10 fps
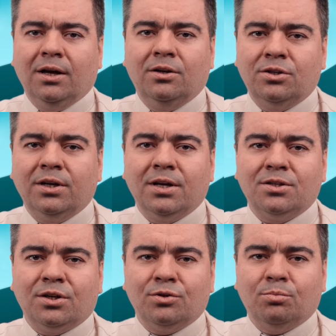gdzie
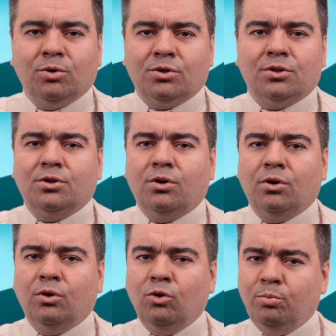jesteś Boże,
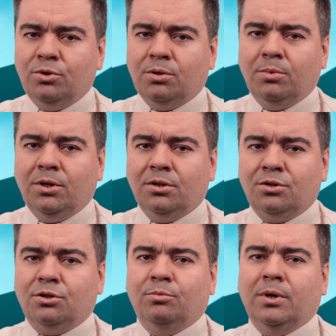skoro grób Ciebie nie
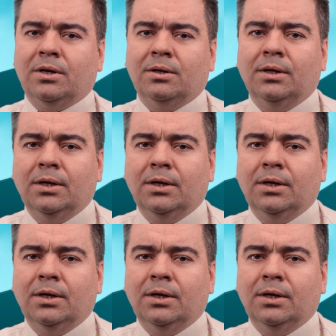trzyma,